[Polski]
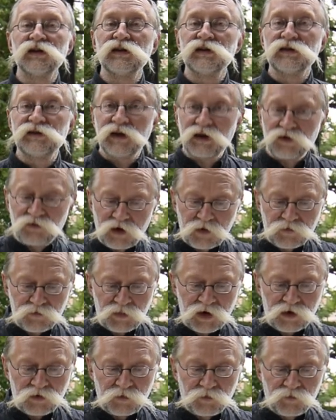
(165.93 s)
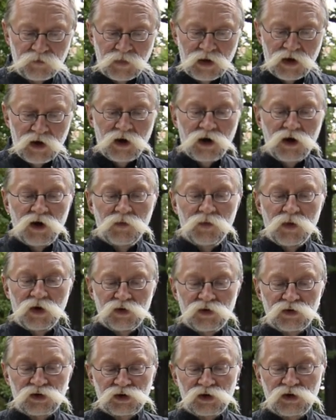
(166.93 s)
zagłębiał.
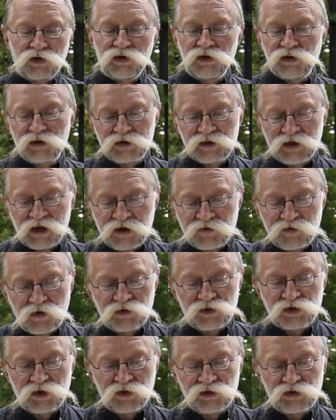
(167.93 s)
Moniuszko zerwał się